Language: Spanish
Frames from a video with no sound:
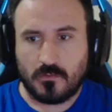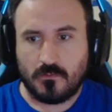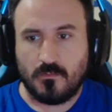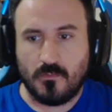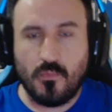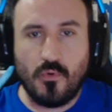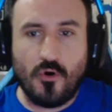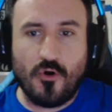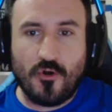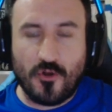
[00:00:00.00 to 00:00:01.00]

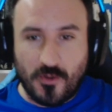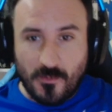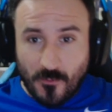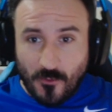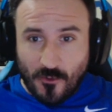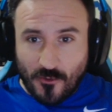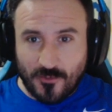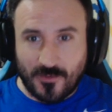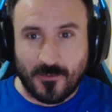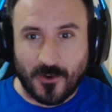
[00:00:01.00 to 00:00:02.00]
Muy,
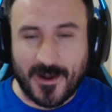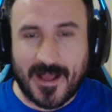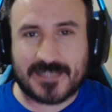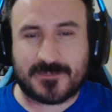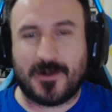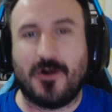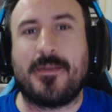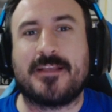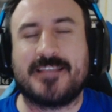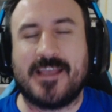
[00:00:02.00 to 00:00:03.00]
muy buenas, Pico
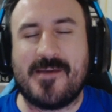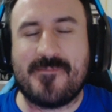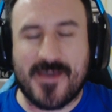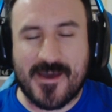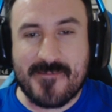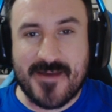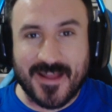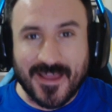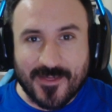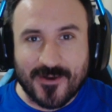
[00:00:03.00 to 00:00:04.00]
PC,
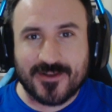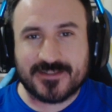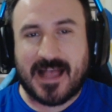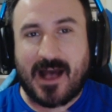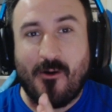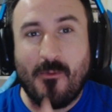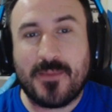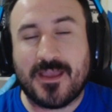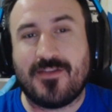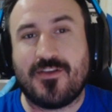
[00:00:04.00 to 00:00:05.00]
bienvenidos a un
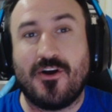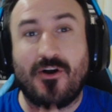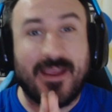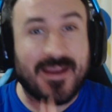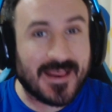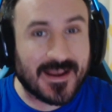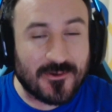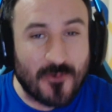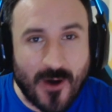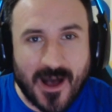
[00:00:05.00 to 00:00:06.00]
vídeo en el
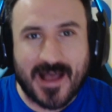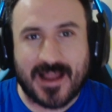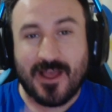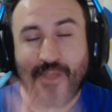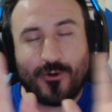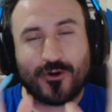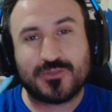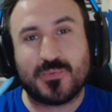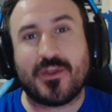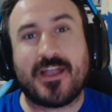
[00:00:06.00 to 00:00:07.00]
cual os
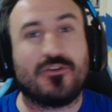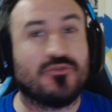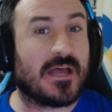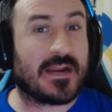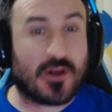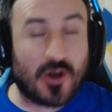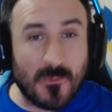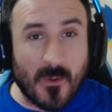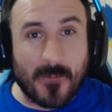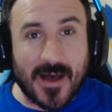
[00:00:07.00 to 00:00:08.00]
voy a contar
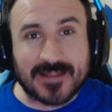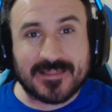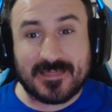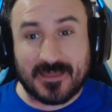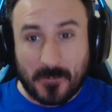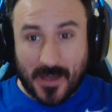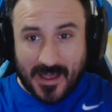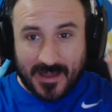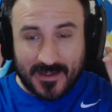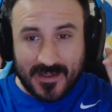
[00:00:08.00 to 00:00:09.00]
cómo
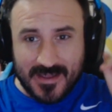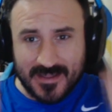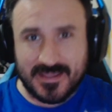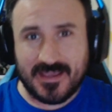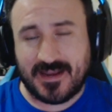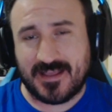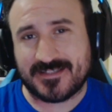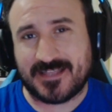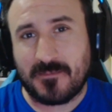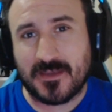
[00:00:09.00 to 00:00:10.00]
participar y en
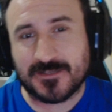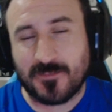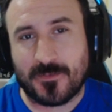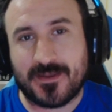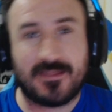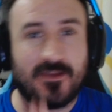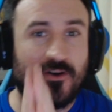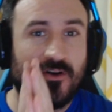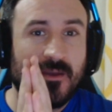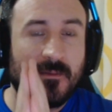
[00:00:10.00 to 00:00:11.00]
este mismo
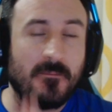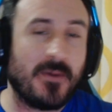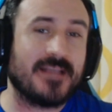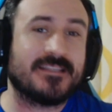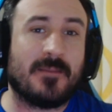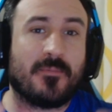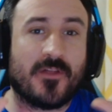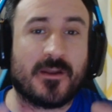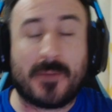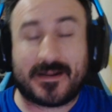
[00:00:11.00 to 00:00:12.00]
vídeo vais a
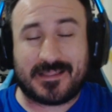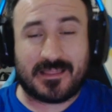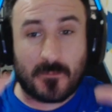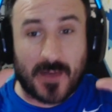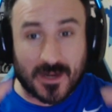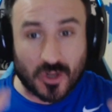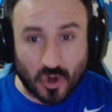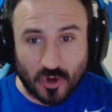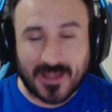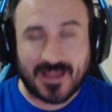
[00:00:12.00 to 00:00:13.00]
poder participar
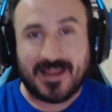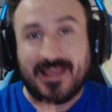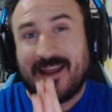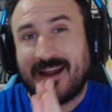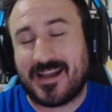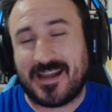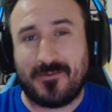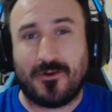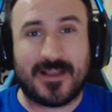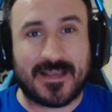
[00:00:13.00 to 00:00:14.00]
con el
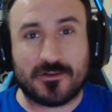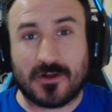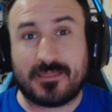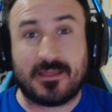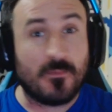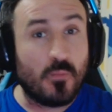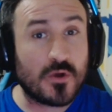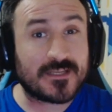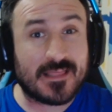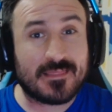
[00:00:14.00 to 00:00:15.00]
Revol que tengo que hacer muy
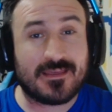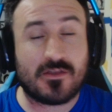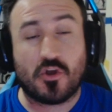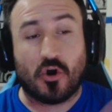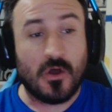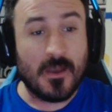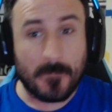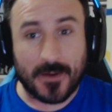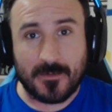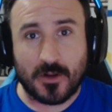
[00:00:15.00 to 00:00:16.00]
sencillo
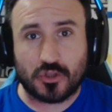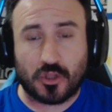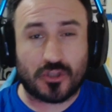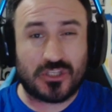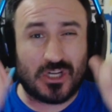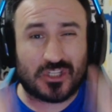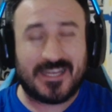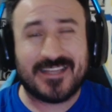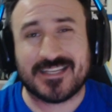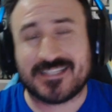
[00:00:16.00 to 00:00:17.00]
Primero de todo chicos
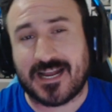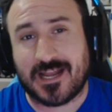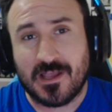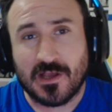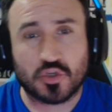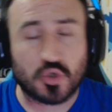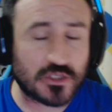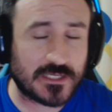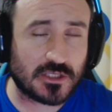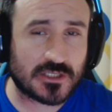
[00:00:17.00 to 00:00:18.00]
tenéis que estar
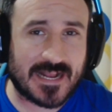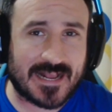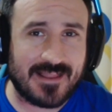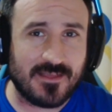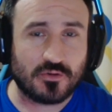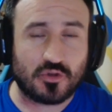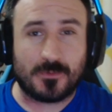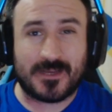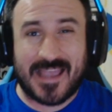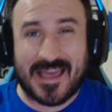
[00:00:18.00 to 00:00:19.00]
suscritos al canal de
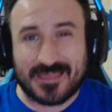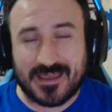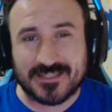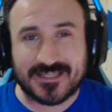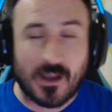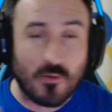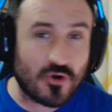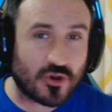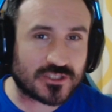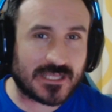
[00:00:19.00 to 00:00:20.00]
YouTube ¿Qué hacéis que aún no
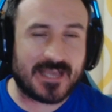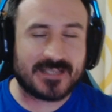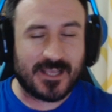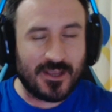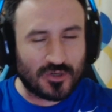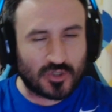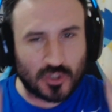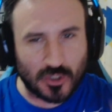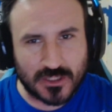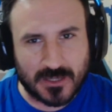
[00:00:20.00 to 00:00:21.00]
lo estáis?
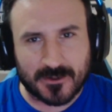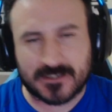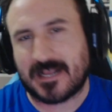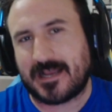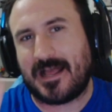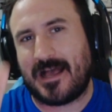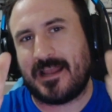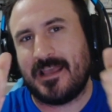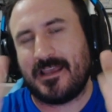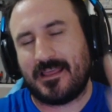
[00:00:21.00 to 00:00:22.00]
Suscribiros al canal
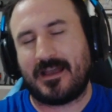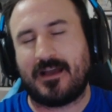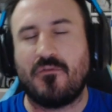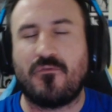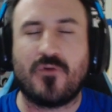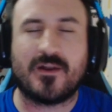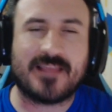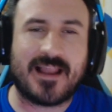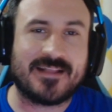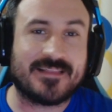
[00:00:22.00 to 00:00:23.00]
y dejar un fuerte
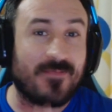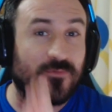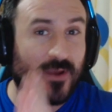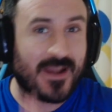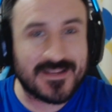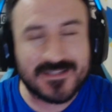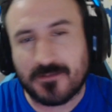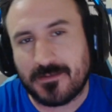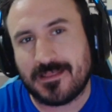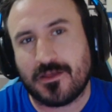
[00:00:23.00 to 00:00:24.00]
like tanto en este
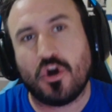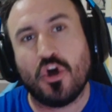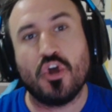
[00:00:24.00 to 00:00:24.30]
vídeo